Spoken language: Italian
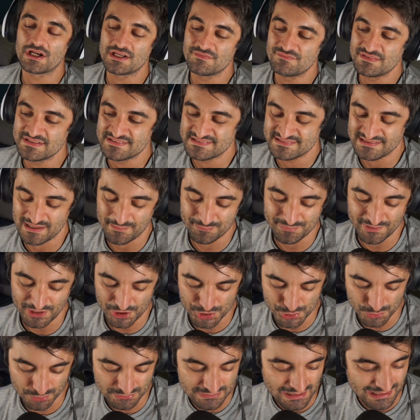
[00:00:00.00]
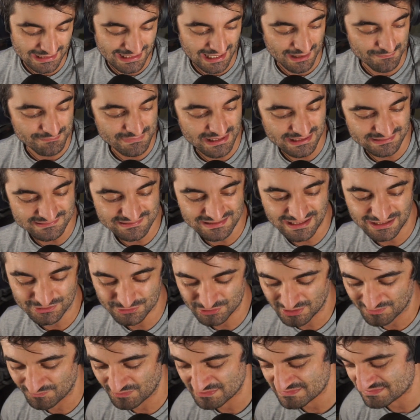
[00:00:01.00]
vi sia piaciuta, che abbia attirato
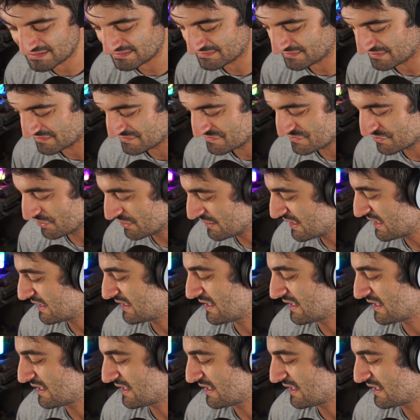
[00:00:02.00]
la vostra attenzione,